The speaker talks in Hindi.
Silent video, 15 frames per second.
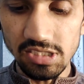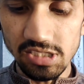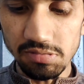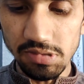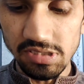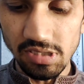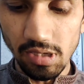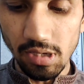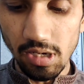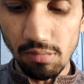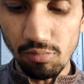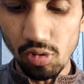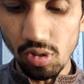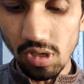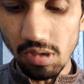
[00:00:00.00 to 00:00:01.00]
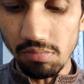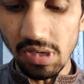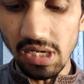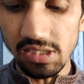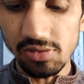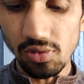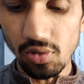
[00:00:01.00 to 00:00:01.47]
जिसमें स्क्रब होगा
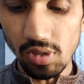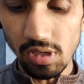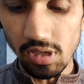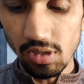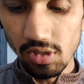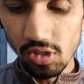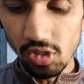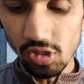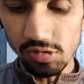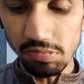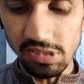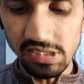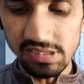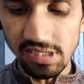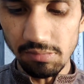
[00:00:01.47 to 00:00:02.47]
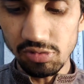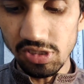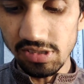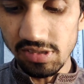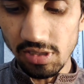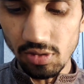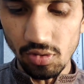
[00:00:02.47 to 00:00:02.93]
मास्क होगा उसमें ये सब
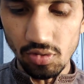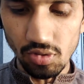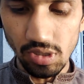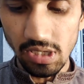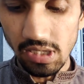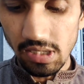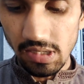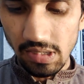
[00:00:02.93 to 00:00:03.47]
चीज़ें तो होंगी